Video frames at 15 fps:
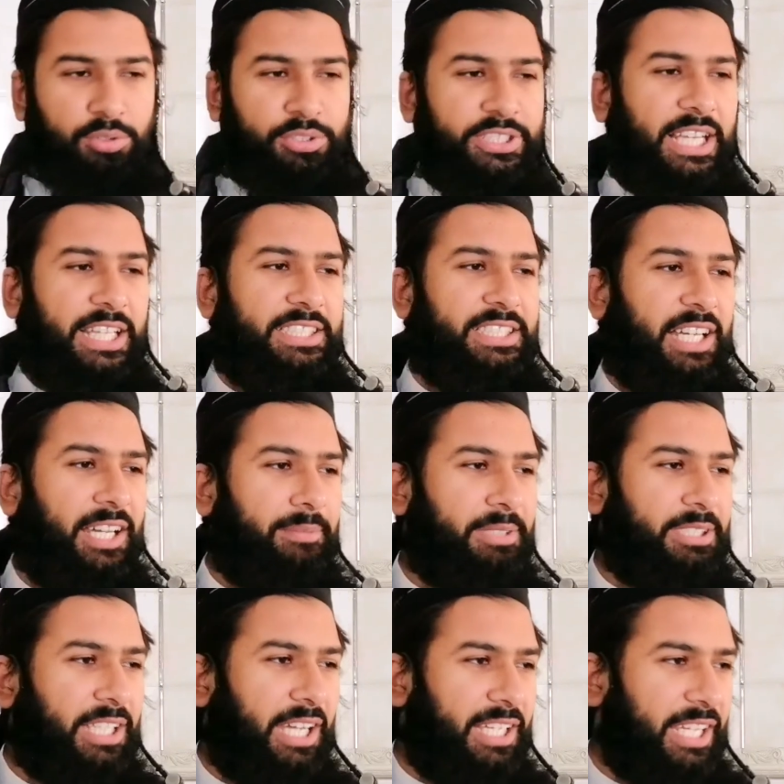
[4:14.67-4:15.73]
उसकी आसान
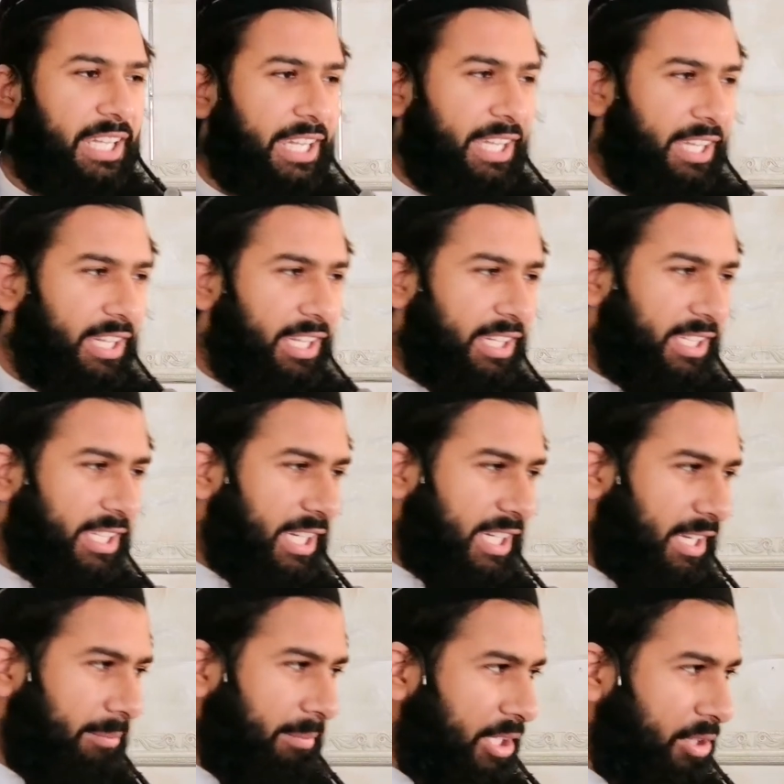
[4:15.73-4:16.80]
मिसाल ये है कि
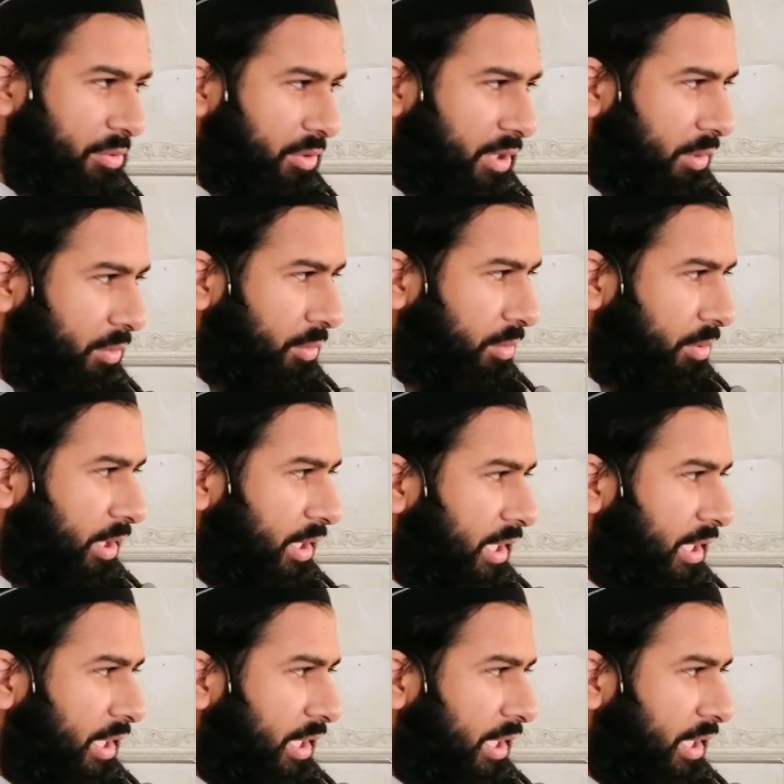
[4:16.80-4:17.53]
अगर मैं यूँ कहूँ